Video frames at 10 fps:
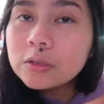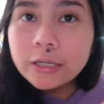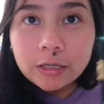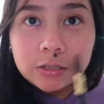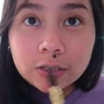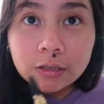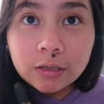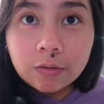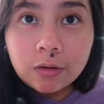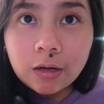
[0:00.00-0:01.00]
ako sa kitchen
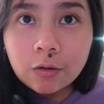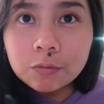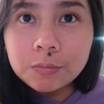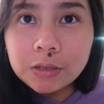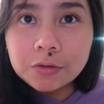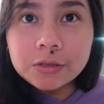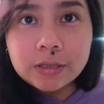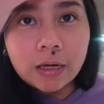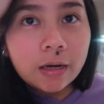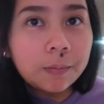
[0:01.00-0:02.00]
kaya wala akong mirror
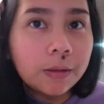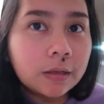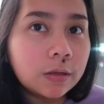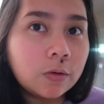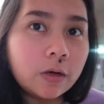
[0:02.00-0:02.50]
sa harapan ko.